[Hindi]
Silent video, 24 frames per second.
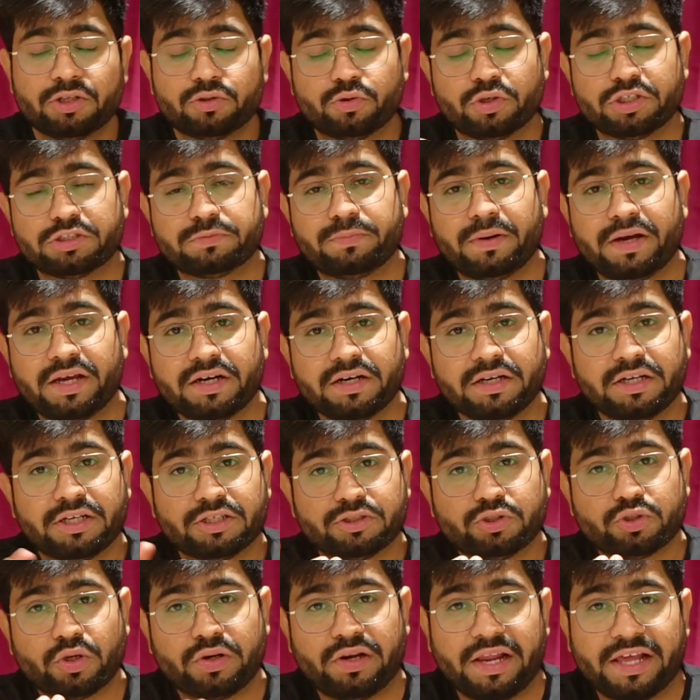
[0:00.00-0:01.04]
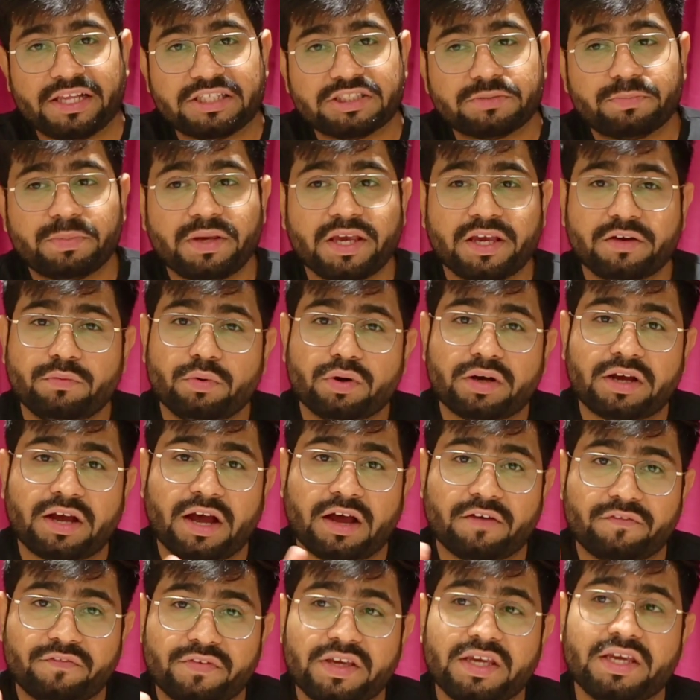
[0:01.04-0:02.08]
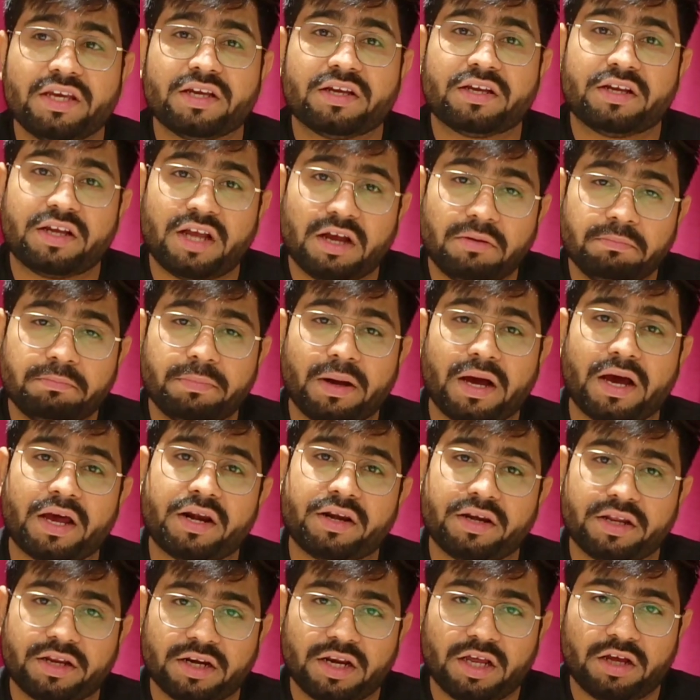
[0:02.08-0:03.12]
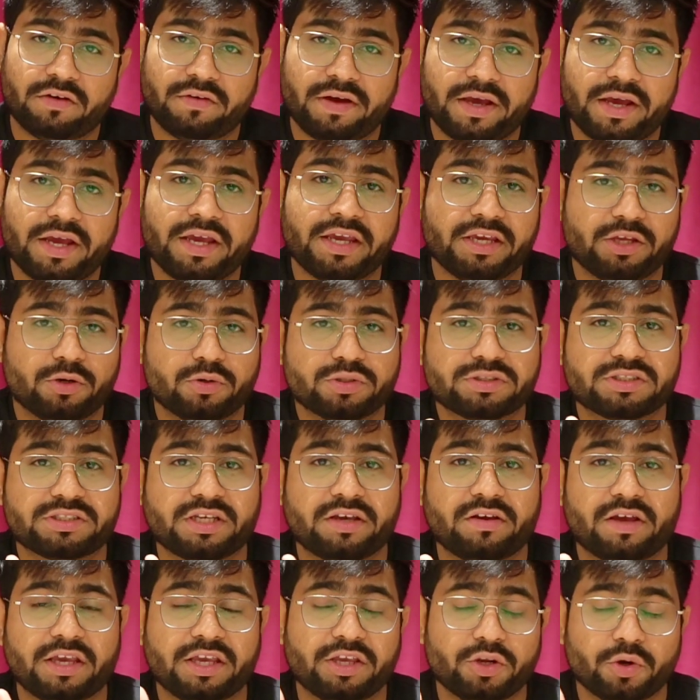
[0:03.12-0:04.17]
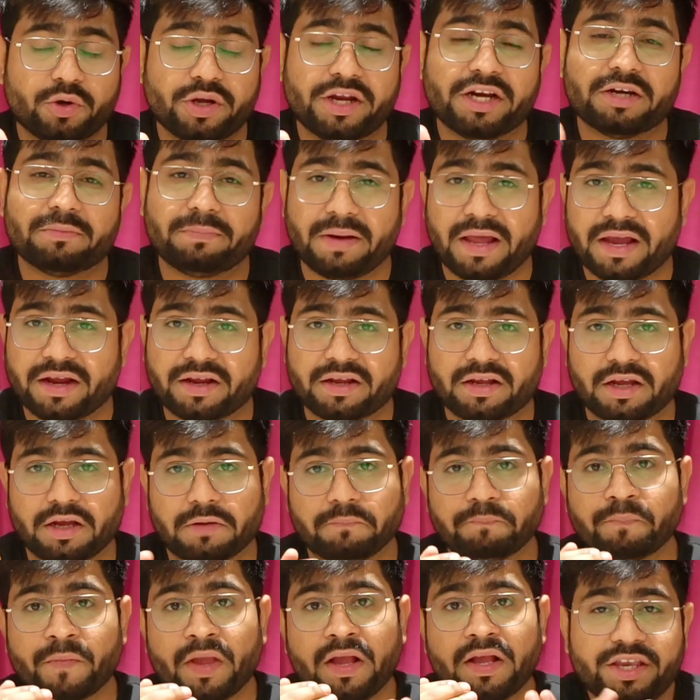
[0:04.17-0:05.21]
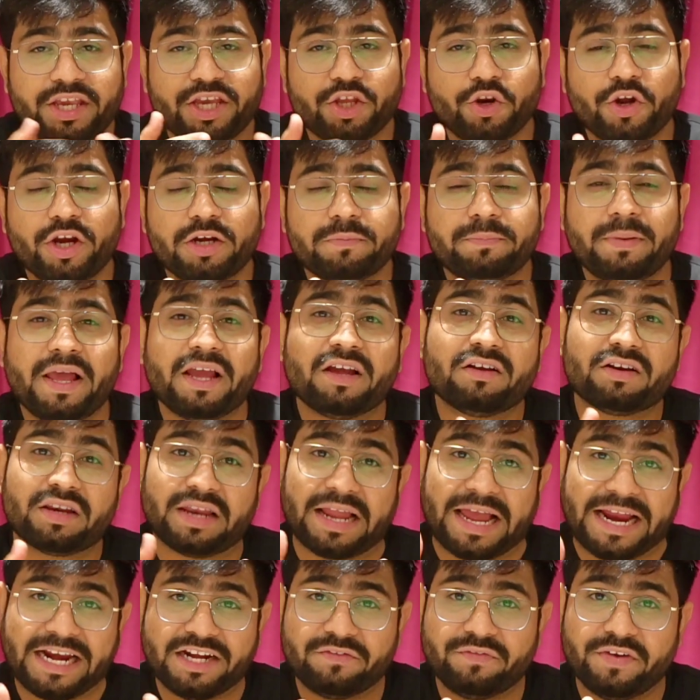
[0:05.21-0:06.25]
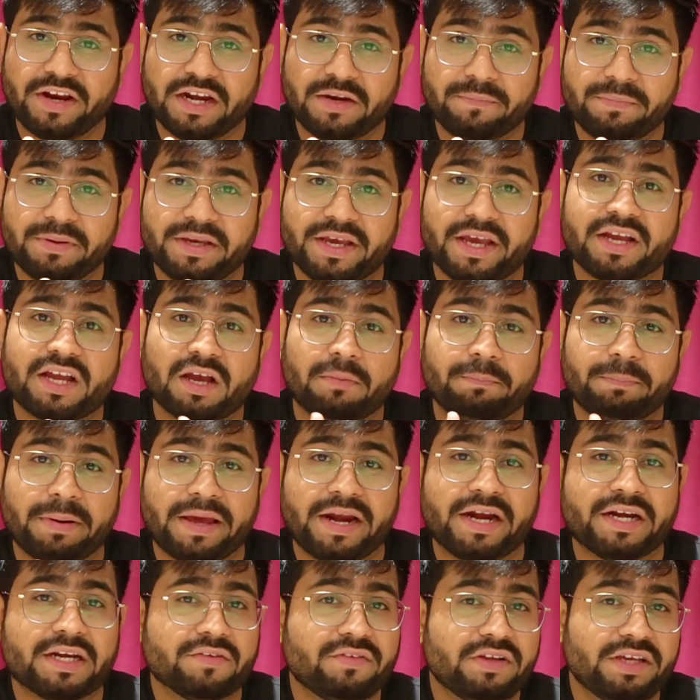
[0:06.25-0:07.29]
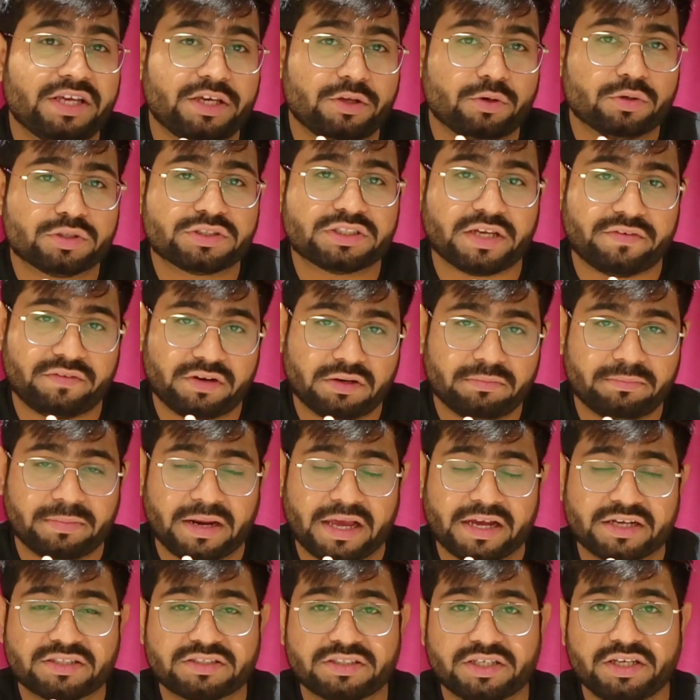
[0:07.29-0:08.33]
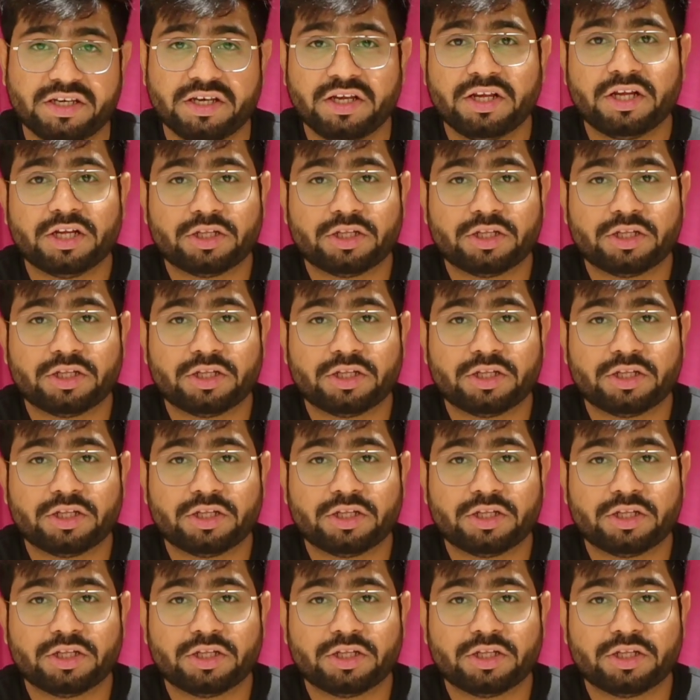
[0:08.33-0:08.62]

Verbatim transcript: तो इस बार जो लेंस भी है वो काफ़ी कम बाहर निकला हुआ है हीरो हीरो एट ब्लैक का हीरो एट ब्लैक लाइट वेट भी है कंपेरेटिवली हीरो सेवन ब्लैक से